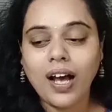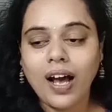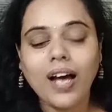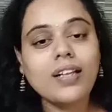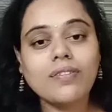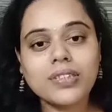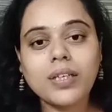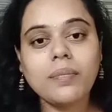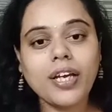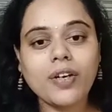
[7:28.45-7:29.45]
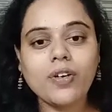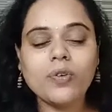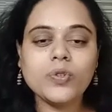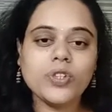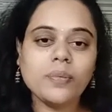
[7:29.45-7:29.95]
అది అవసరం లేకుండా
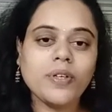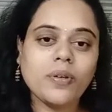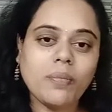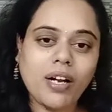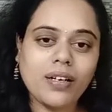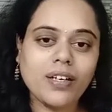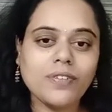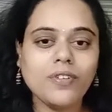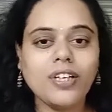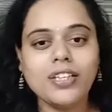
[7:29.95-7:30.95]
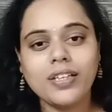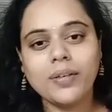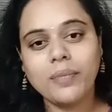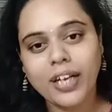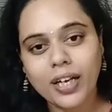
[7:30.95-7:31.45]
కూర్చోబెట్టుకుని మాట్లాడడమో లేకపోతే
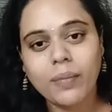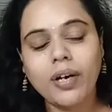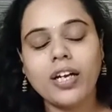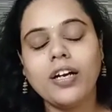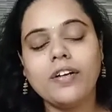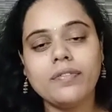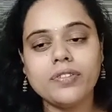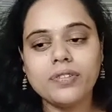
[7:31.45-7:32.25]
మెల్లంగా మాట్లాడడమో